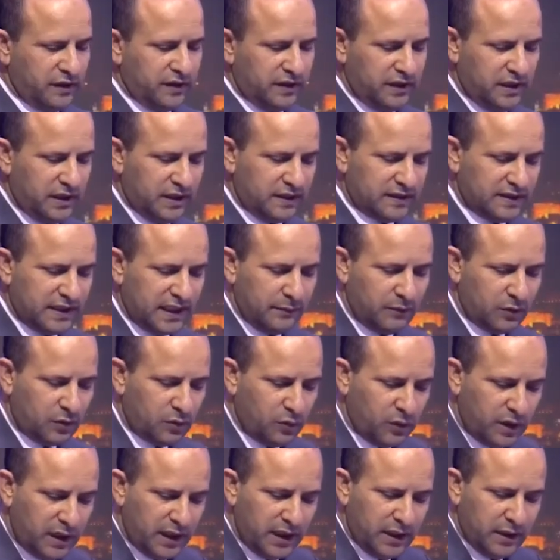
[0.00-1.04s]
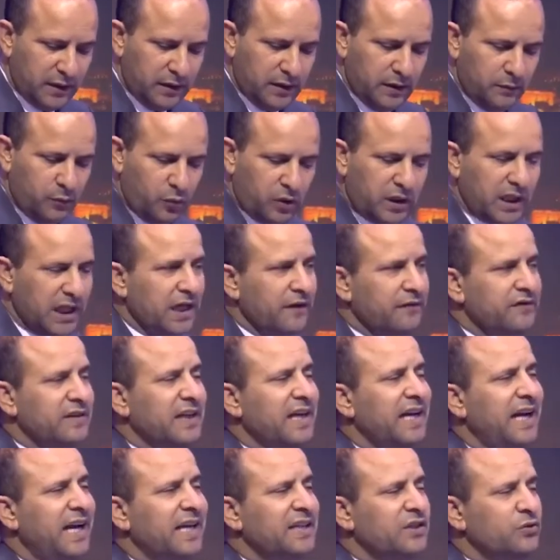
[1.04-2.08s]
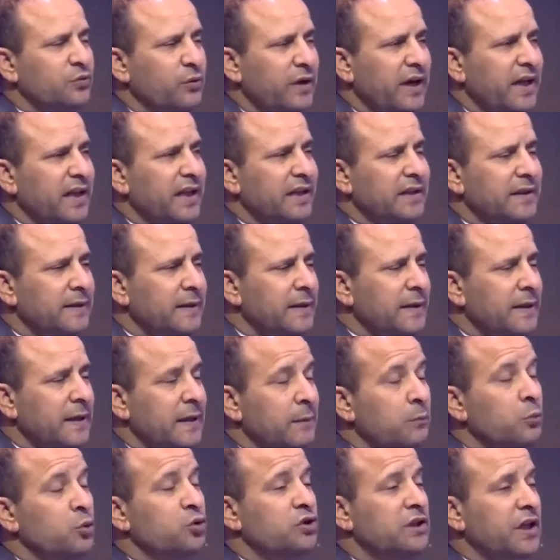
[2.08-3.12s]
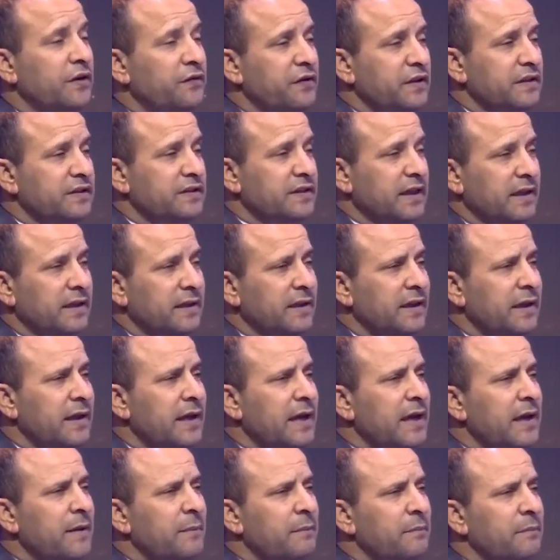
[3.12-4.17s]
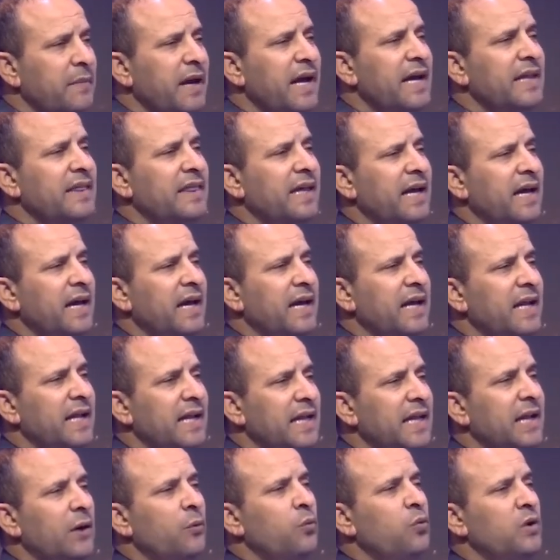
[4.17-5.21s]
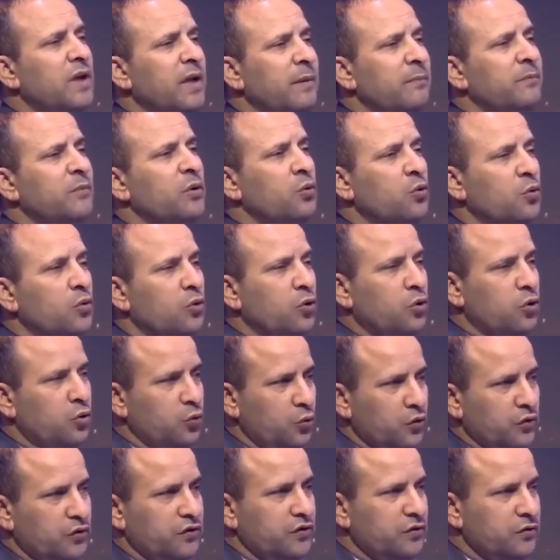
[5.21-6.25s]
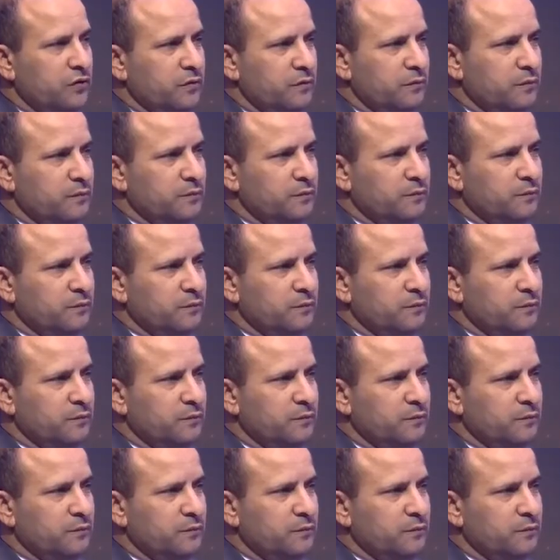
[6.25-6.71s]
الوزير السابق والمثقف طرح سؤالا مستفزا ماذا لو لم ننقذ تونس؟